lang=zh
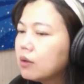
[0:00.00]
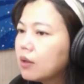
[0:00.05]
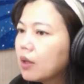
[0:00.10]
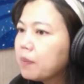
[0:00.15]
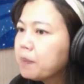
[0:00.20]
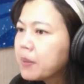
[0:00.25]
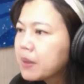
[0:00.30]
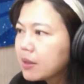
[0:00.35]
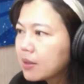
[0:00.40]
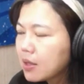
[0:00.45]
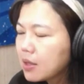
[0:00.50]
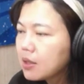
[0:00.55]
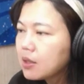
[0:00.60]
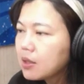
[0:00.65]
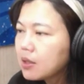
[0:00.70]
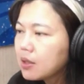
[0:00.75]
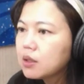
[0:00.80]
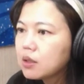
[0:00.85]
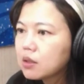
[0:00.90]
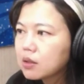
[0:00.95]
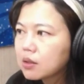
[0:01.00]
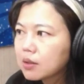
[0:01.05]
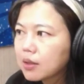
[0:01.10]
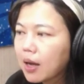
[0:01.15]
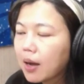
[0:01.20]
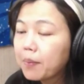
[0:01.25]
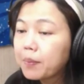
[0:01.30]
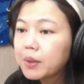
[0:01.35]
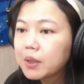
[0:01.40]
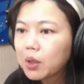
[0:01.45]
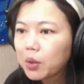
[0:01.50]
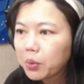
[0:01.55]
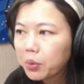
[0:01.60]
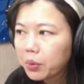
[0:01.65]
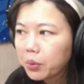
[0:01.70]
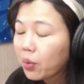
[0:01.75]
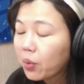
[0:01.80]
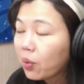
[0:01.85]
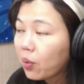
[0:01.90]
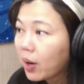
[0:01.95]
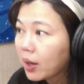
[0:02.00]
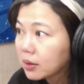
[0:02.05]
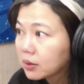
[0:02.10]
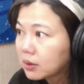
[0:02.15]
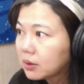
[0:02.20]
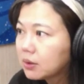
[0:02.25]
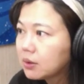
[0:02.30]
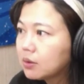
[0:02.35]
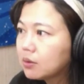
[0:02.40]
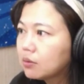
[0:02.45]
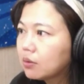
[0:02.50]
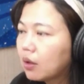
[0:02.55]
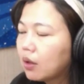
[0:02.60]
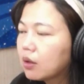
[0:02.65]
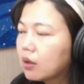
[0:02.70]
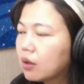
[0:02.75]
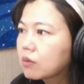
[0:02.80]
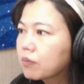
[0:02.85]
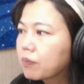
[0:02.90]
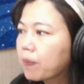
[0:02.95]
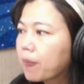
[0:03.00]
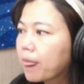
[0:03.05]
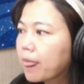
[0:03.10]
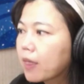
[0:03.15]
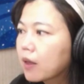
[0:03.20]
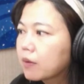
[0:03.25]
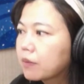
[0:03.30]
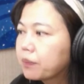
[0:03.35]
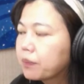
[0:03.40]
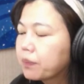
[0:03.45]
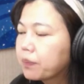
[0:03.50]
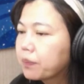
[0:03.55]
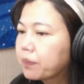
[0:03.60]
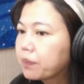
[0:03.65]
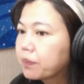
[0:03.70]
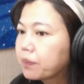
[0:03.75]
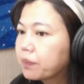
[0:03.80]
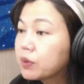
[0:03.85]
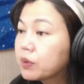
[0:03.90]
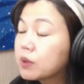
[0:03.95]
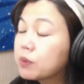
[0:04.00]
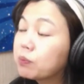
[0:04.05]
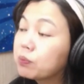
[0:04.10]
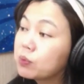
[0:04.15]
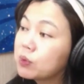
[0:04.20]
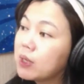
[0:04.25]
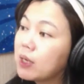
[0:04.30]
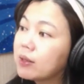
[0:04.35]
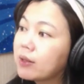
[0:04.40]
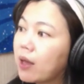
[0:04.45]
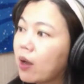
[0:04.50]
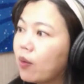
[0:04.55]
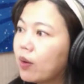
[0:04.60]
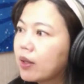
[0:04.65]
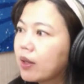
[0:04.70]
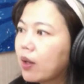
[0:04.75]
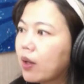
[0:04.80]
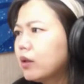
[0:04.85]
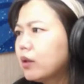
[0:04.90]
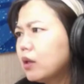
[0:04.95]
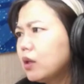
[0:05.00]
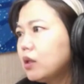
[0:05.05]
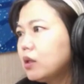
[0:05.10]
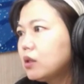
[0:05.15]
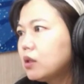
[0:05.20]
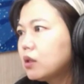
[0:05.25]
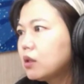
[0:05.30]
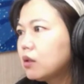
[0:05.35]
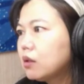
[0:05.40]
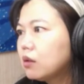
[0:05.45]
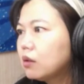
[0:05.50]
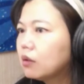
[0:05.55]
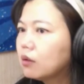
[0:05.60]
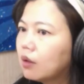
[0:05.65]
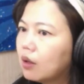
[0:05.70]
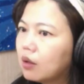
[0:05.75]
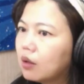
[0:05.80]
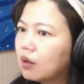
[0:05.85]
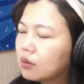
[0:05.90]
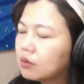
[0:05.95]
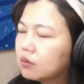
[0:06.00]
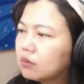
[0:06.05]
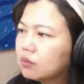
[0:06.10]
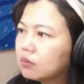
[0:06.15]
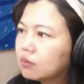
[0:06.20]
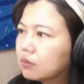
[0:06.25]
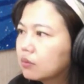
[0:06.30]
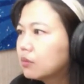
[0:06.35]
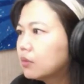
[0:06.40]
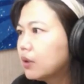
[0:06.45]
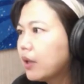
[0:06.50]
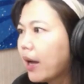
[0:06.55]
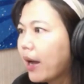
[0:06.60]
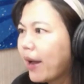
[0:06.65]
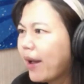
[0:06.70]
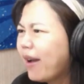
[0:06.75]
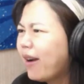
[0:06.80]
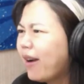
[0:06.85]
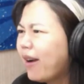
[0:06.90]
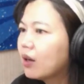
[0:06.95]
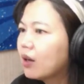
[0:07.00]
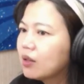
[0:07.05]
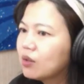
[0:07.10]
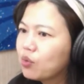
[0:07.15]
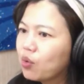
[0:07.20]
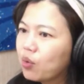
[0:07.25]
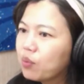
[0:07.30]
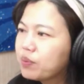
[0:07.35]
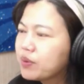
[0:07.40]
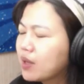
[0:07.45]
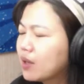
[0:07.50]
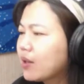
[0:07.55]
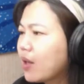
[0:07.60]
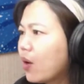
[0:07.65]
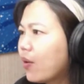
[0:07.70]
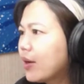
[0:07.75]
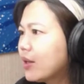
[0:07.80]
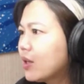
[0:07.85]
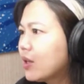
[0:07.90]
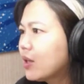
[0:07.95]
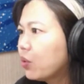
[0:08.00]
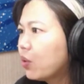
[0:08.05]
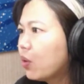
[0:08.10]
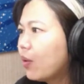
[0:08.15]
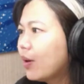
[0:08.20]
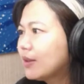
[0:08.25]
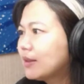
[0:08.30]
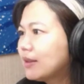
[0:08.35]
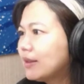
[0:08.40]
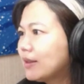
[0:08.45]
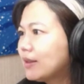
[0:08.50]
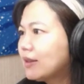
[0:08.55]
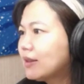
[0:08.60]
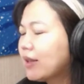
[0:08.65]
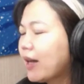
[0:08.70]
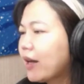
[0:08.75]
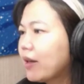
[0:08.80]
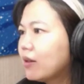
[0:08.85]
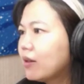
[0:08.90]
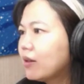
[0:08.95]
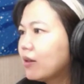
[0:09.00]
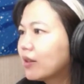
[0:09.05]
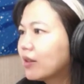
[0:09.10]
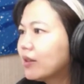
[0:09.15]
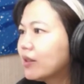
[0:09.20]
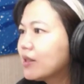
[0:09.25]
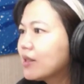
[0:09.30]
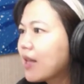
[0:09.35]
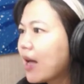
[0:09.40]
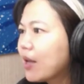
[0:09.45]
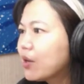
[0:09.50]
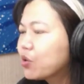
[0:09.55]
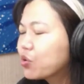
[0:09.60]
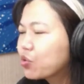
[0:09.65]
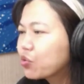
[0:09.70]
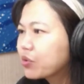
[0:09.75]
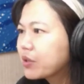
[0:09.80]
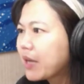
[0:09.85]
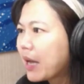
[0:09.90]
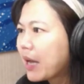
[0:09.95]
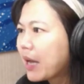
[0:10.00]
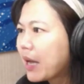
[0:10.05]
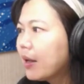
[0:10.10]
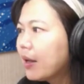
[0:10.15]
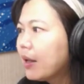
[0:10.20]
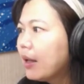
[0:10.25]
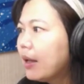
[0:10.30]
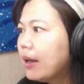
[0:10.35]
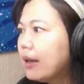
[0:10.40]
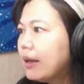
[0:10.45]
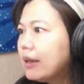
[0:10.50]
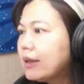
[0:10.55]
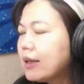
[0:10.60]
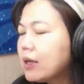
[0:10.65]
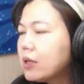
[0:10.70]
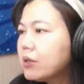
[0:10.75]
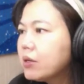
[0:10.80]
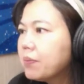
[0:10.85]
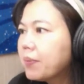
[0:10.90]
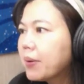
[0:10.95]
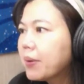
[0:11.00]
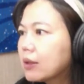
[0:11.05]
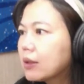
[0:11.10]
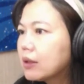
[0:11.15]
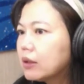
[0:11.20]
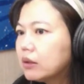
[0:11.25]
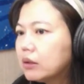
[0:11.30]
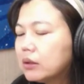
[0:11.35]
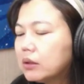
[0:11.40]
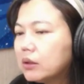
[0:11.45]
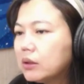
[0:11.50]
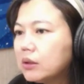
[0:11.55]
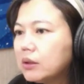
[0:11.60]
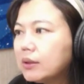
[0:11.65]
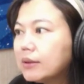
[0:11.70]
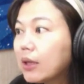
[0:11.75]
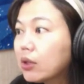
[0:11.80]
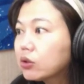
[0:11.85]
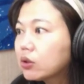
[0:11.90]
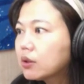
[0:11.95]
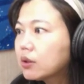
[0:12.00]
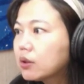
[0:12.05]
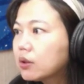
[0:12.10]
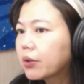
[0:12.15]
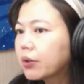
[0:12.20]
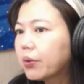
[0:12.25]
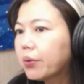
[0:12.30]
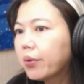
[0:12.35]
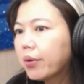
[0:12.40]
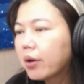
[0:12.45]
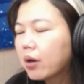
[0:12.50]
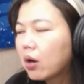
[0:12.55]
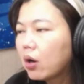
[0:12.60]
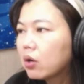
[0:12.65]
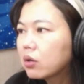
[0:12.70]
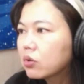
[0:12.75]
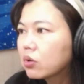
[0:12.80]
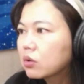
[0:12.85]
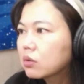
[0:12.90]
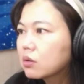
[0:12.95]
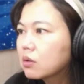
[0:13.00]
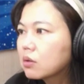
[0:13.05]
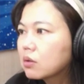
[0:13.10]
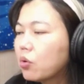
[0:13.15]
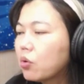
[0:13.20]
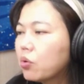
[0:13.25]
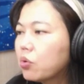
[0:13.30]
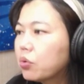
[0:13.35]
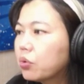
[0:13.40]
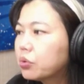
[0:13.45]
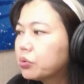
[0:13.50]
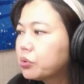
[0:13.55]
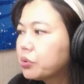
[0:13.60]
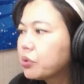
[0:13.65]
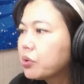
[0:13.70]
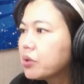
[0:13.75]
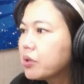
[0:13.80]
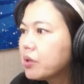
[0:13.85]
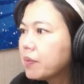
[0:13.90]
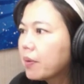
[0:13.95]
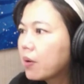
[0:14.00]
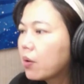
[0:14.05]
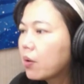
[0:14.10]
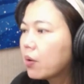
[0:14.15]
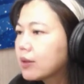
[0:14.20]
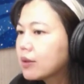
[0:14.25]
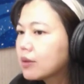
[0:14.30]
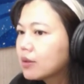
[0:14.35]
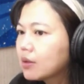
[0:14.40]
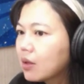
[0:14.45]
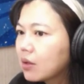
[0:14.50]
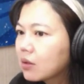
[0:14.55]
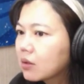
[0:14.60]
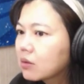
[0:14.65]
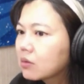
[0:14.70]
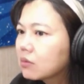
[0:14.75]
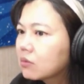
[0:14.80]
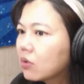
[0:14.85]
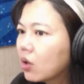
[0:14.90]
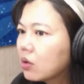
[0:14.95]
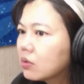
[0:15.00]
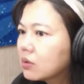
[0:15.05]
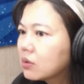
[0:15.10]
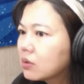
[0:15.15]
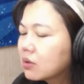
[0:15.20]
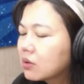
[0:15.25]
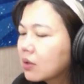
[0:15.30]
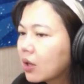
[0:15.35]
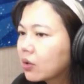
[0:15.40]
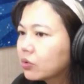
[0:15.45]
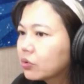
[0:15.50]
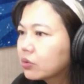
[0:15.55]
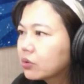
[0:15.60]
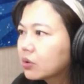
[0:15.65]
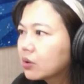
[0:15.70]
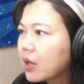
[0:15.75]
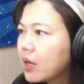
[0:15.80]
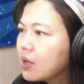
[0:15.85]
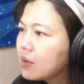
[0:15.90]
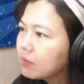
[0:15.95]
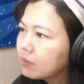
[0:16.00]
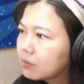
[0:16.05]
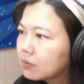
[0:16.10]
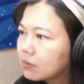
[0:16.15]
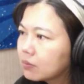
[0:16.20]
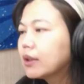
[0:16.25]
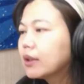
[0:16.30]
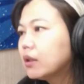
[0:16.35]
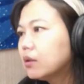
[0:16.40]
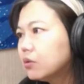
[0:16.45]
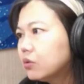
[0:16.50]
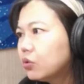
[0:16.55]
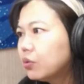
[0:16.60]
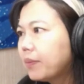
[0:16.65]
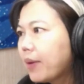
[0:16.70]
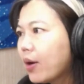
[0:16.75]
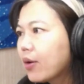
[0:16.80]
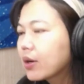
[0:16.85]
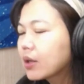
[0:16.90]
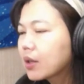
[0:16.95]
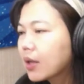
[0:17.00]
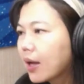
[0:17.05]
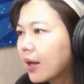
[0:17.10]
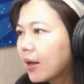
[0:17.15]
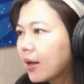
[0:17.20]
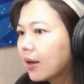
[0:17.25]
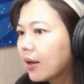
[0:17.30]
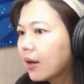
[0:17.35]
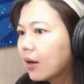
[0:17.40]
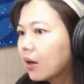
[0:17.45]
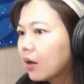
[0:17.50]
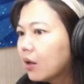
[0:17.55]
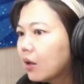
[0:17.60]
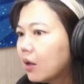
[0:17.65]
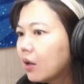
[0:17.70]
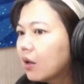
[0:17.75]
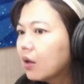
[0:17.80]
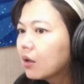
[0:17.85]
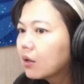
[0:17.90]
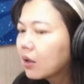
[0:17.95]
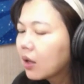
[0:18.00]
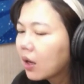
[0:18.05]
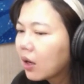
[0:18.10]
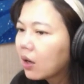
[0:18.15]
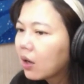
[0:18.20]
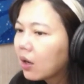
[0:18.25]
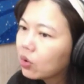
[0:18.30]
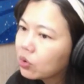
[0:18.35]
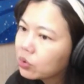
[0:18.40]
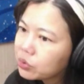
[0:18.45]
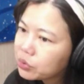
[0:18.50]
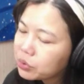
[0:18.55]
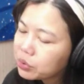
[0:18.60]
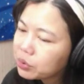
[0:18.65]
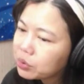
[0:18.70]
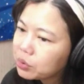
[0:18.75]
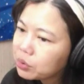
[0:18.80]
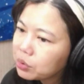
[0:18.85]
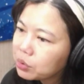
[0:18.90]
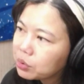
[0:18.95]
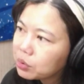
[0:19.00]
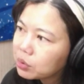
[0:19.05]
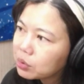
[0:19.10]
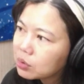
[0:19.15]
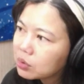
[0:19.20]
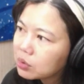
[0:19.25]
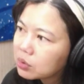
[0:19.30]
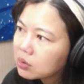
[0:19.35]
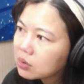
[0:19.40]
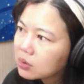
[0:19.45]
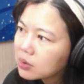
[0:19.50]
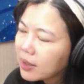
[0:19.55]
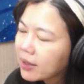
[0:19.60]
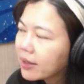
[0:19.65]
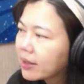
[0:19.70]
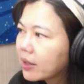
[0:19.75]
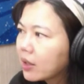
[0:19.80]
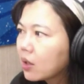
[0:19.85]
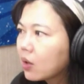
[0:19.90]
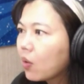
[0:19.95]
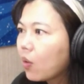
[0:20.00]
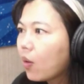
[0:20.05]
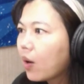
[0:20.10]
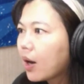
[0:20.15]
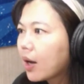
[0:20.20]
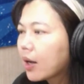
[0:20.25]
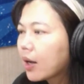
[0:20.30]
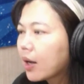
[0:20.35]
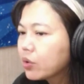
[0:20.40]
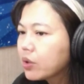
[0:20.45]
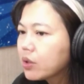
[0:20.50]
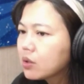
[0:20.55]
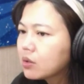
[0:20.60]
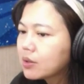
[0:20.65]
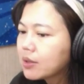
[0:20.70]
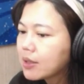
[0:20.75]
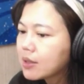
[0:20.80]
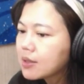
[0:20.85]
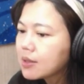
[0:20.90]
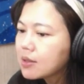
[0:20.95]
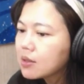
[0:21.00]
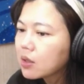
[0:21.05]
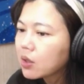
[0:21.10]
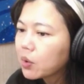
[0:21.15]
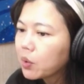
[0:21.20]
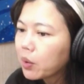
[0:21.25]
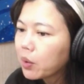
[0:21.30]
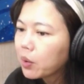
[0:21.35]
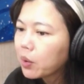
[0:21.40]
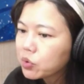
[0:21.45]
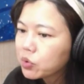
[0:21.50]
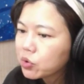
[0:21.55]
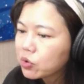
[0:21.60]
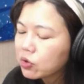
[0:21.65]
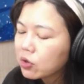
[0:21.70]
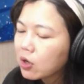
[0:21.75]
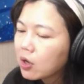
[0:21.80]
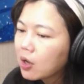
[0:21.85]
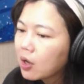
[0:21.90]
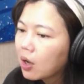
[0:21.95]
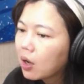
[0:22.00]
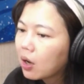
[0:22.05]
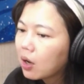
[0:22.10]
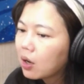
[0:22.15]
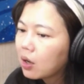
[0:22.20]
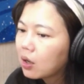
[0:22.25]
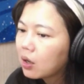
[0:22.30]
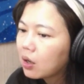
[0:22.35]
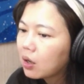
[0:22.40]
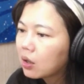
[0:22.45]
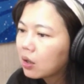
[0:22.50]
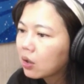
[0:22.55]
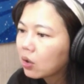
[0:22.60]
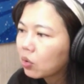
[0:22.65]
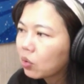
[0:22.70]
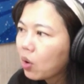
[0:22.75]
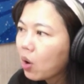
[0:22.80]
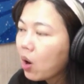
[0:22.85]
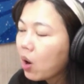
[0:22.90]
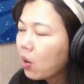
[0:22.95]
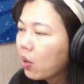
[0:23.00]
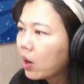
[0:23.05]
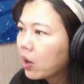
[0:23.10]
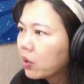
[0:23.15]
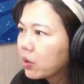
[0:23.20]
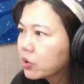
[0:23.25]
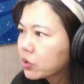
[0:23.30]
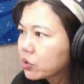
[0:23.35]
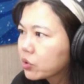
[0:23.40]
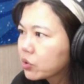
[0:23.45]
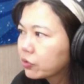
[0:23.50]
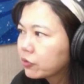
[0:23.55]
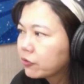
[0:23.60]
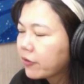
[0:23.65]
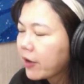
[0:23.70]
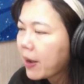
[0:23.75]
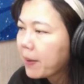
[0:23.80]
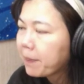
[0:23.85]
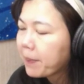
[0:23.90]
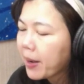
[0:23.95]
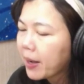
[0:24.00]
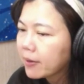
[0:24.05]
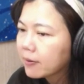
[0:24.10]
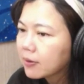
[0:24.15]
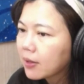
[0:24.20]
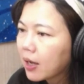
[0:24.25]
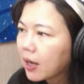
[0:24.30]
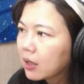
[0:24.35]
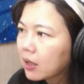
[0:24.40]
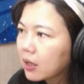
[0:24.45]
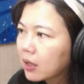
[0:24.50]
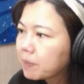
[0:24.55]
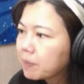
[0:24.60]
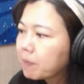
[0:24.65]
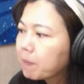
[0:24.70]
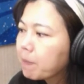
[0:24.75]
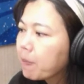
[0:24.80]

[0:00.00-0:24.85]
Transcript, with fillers: 他们第一季是他们的旅游旺季。好，不是不像台湾，台湾第一季呃。也还好了，因为我不知道台湾的旅游旺季是哪一个，可能是寒暑假吧。但日本呢，一到四个月哈，有我去过日本玩的，人都知道，就是哎，去泡个汤啦，然后去赏个樱花，所以前四个月都是呃，观光外汇收入非常庞大的。